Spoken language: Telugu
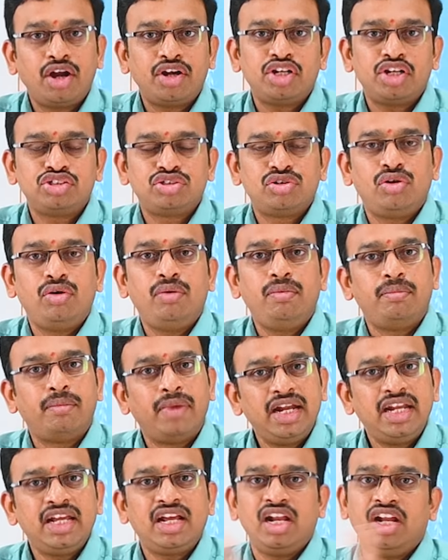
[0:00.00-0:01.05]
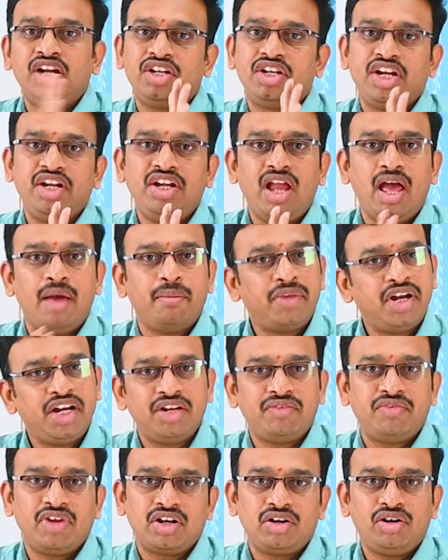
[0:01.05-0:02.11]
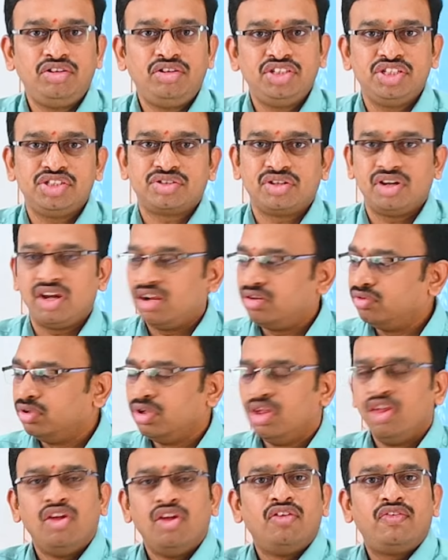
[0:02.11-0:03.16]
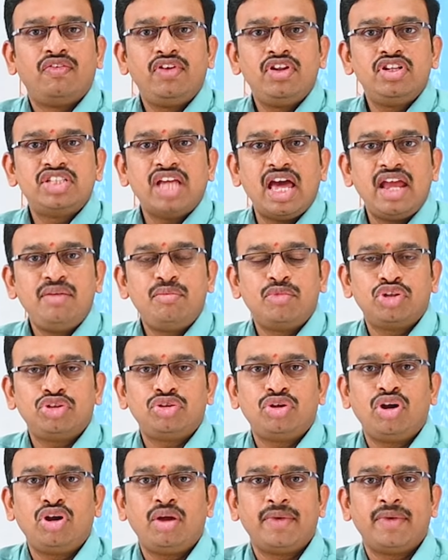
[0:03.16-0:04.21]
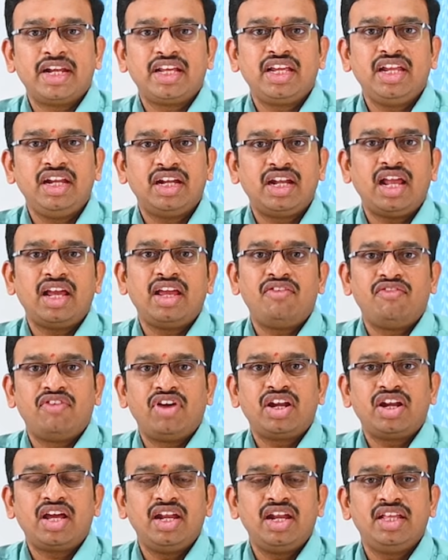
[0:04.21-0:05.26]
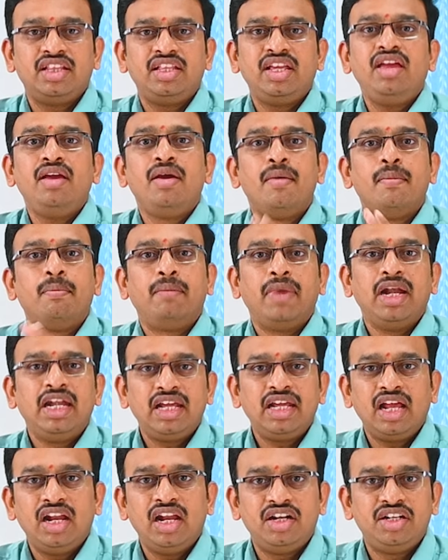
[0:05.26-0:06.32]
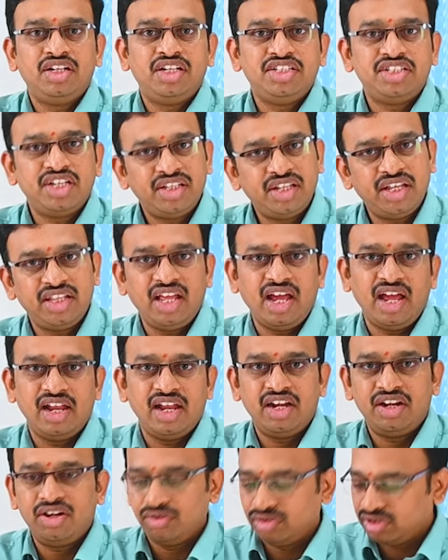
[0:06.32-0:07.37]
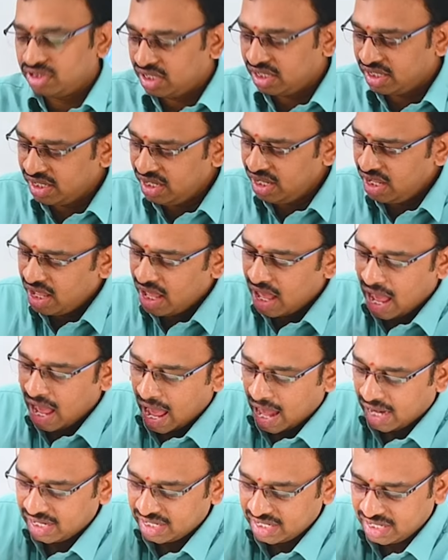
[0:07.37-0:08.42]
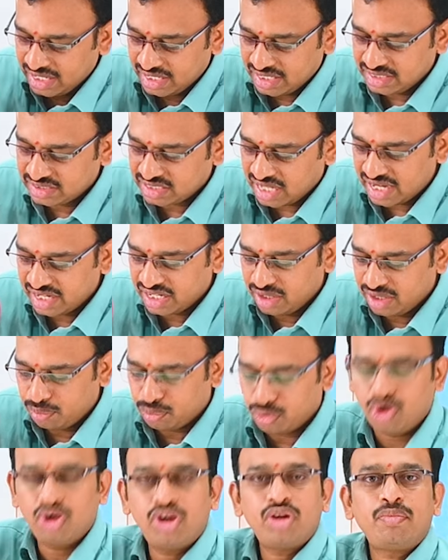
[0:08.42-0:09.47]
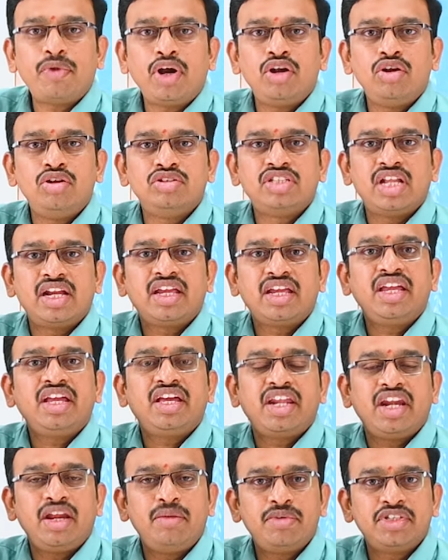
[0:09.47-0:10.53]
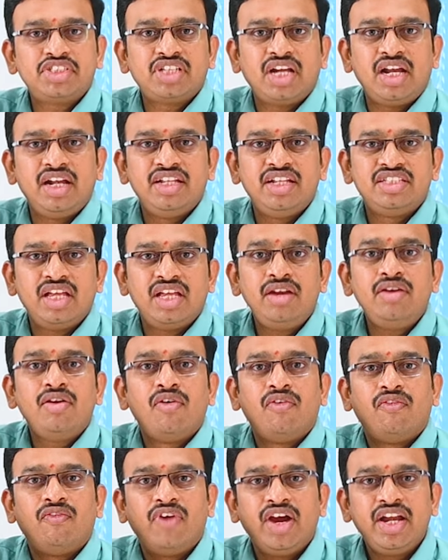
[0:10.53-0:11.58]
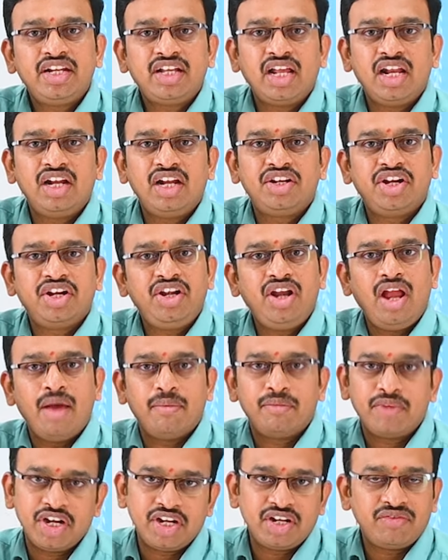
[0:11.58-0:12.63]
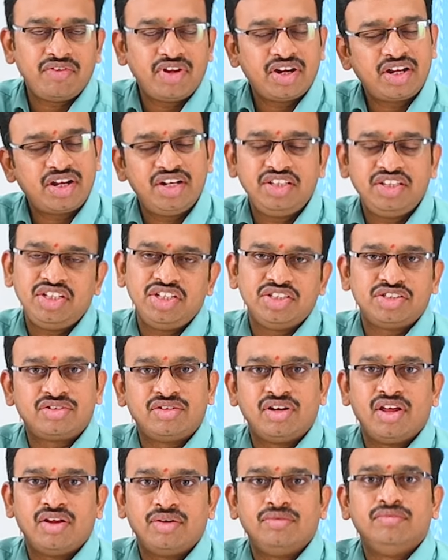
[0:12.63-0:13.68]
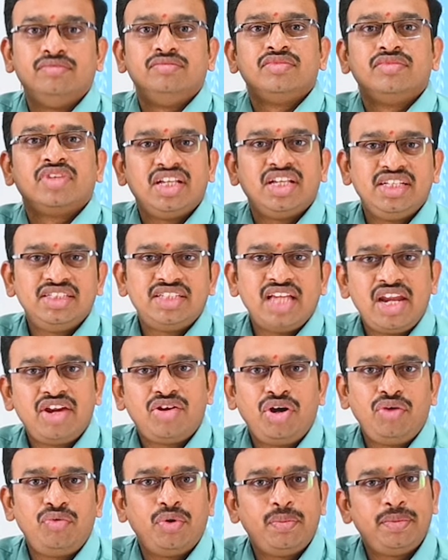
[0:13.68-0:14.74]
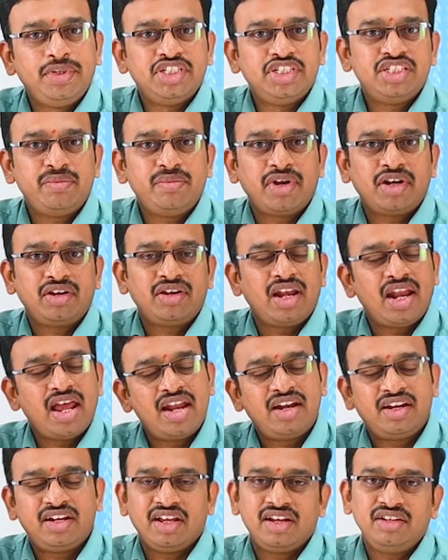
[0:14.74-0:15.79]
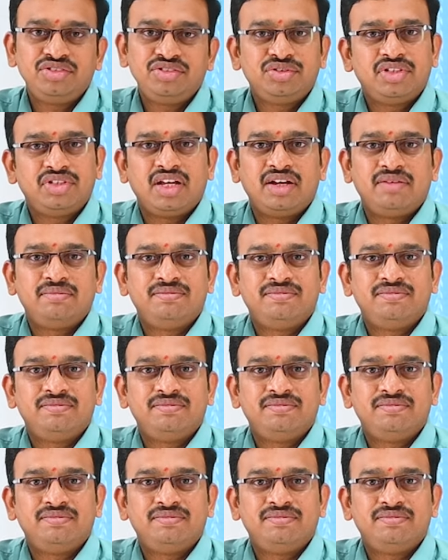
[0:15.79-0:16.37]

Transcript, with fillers: కాంట్రాస్ట్ లో మల్టీ కలర్ ట్రెడ్ ఎంబ్రాయిడరీ వర్క్ లో తీసుకున్నారు ఫుల్ శారీ మొత్తం కూడా మనకి ఇట్లాగే వర్క్ అనేది మల్టీ కలర్ డిజైన్ అయితే హైలైట్ అవుతుందండి అలాగే ఈ శారీకి బోర్డర్ పార్ట్లో వచ్చేసరికి క్రేపర్ స్టైల్ డిజైన్ వైట్ కలర్ థ్రెడ్ ఎంబ్రాయిడరీ వర్క్ అనేది తీసుకున్నారు ఈ శారీ కూడా ఓపెన్ చేసి మనం క్లారిటీగా చూద్దాం